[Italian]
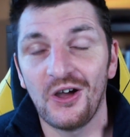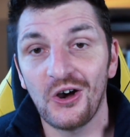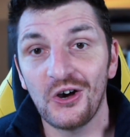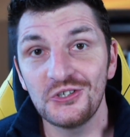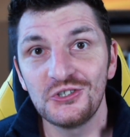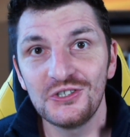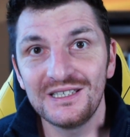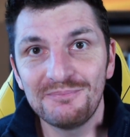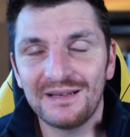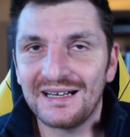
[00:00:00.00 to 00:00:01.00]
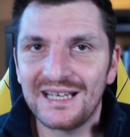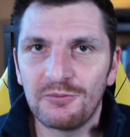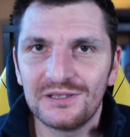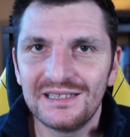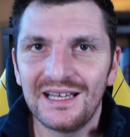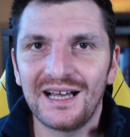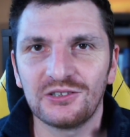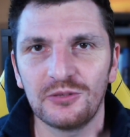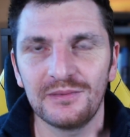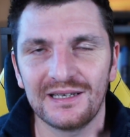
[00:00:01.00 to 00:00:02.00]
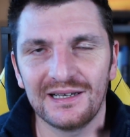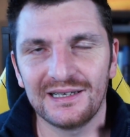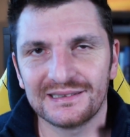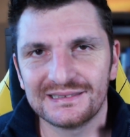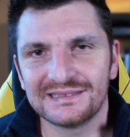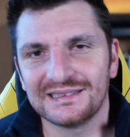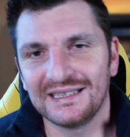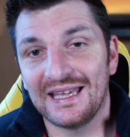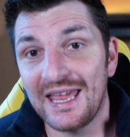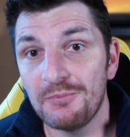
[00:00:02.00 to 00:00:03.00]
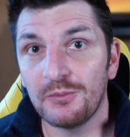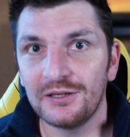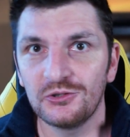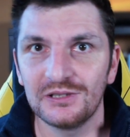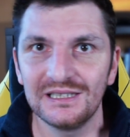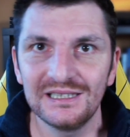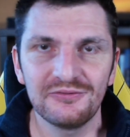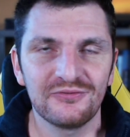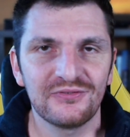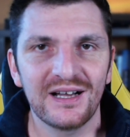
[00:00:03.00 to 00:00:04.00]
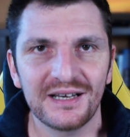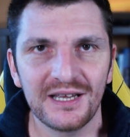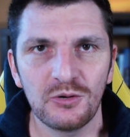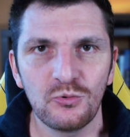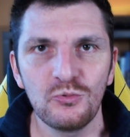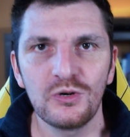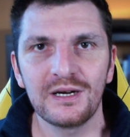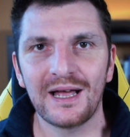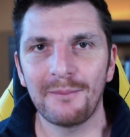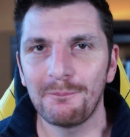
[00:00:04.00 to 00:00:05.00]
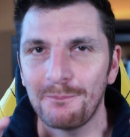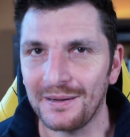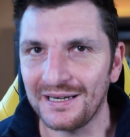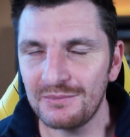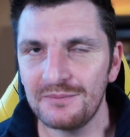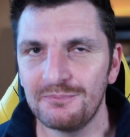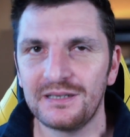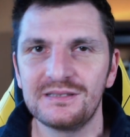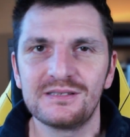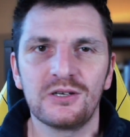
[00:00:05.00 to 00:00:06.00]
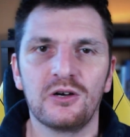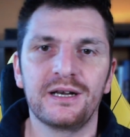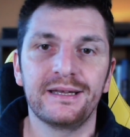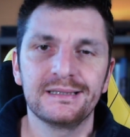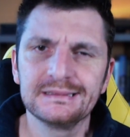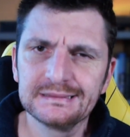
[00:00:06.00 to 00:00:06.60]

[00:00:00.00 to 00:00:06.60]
Oggi parliamo di Atomic Heart. È il momento di fare una prima impressione.